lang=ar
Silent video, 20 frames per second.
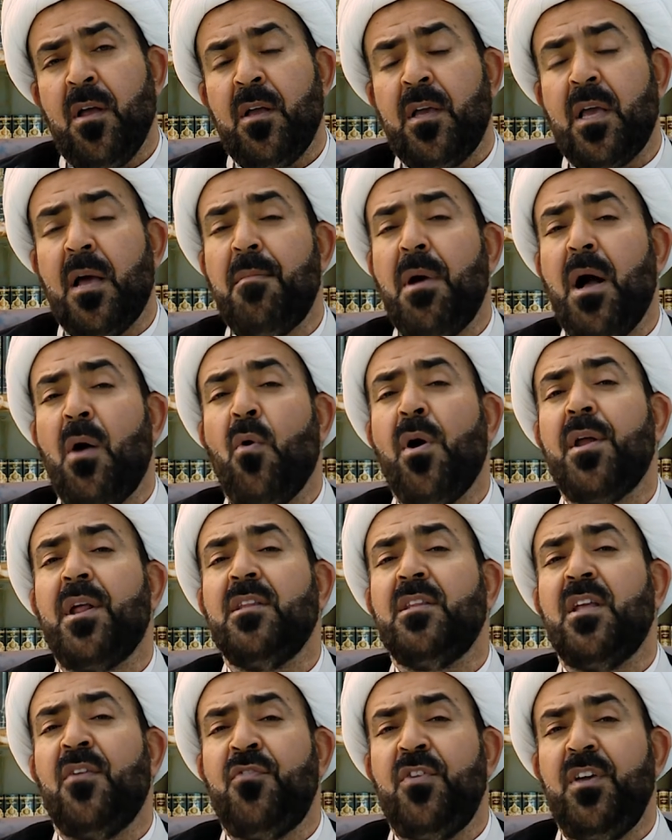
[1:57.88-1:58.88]
كما
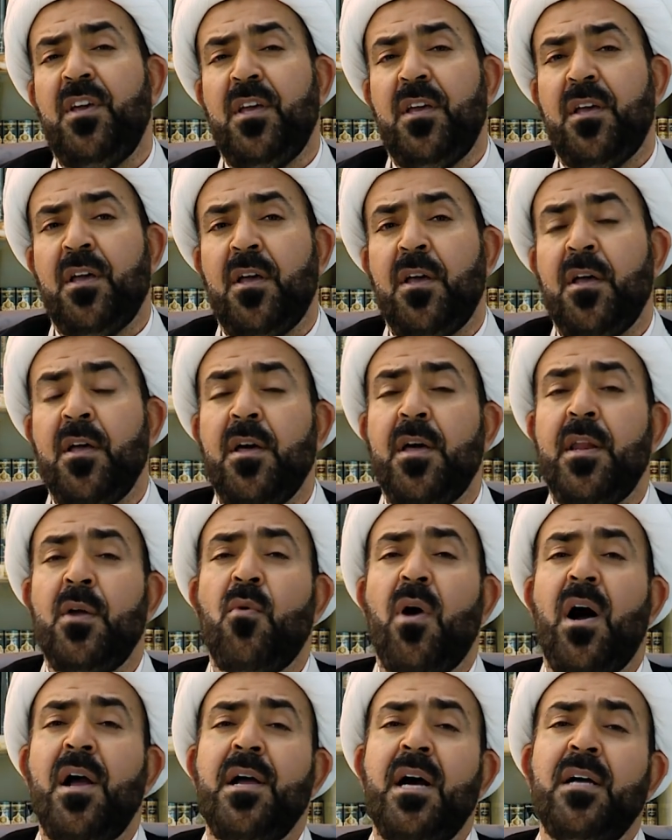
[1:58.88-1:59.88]
ورد في
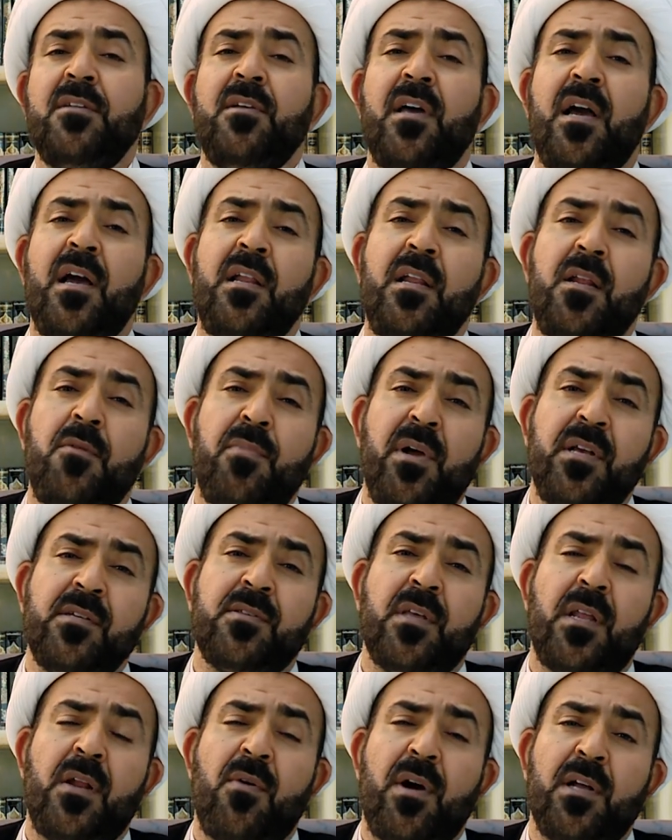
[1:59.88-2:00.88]
روايات أهل البيت
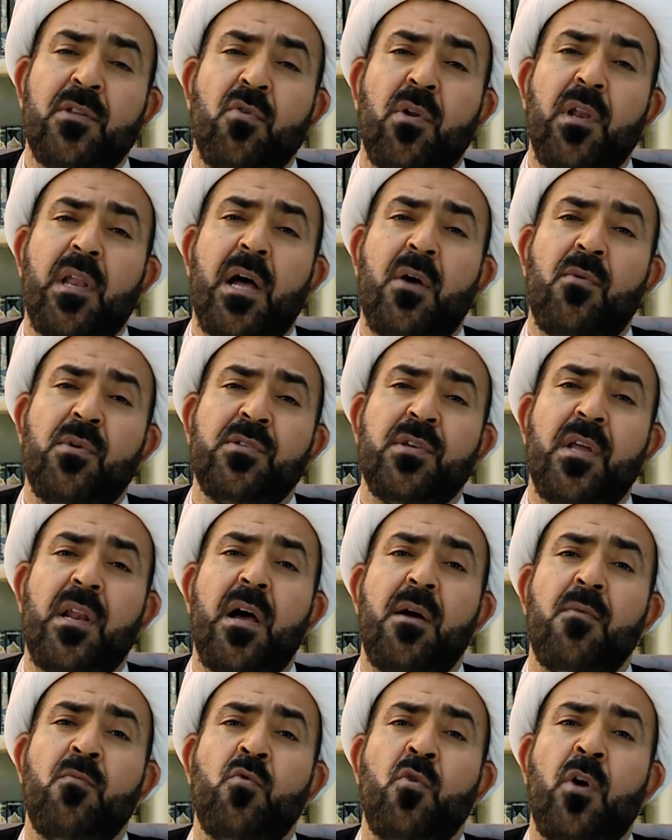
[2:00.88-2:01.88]
صلوات الله
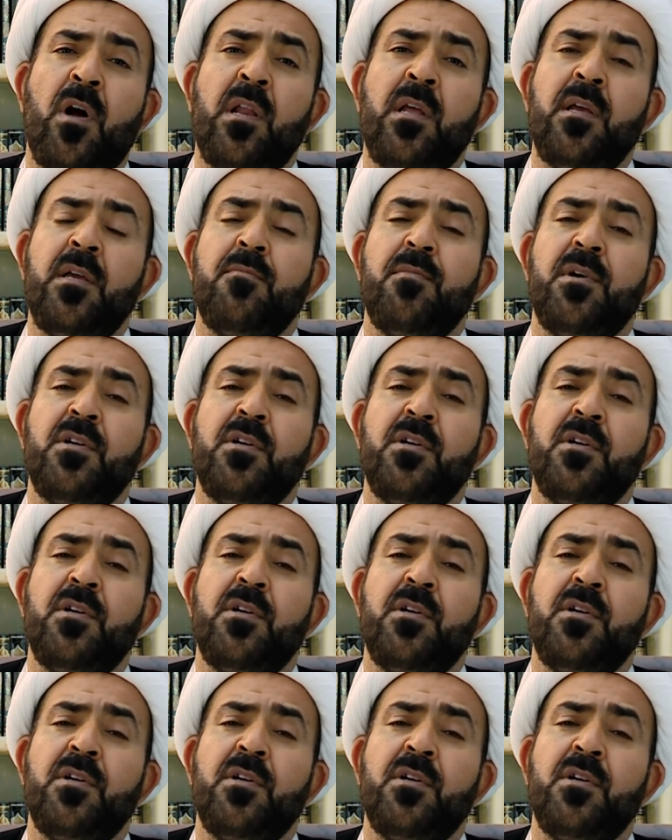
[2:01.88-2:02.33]
وسلامه عليهم